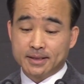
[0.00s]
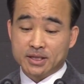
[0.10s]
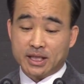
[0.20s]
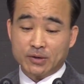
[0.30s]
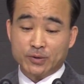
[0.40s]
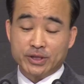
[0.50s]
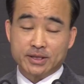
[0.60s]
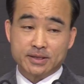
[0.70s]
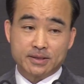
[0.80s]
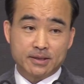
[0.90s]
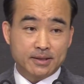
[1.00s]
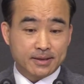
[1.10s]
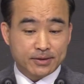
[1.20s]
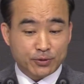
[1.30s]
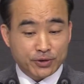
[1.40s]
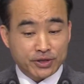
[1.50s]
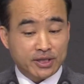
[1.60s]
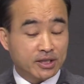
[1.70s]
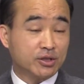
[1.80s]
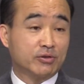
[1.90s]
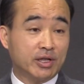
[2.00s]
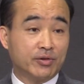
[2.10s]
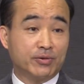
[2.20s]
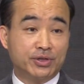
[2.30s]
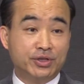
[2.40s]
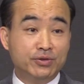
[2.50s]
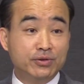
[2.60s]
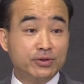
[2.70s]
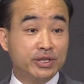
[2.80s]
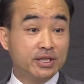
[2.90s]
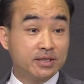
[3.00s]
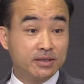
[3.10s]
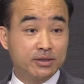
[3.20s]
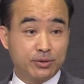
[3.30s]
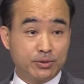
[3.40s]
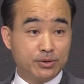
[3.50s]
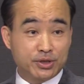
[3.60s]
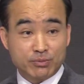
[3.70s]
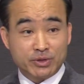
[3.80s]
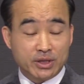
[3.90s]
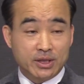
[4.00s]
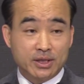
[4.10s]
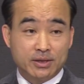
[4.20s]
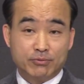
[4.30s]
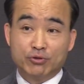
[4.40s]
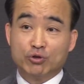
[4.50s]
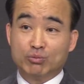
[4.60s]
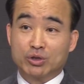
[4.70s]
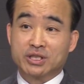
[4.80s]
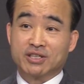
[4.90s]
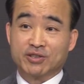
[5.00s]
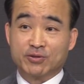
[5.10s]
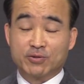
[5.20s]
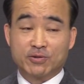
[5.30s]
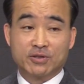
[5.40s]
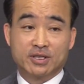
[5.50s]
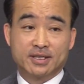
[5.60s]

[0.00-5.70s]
차도에서 조깅을 한 것도 아니고 인도에서 조심히 운동복 차려입고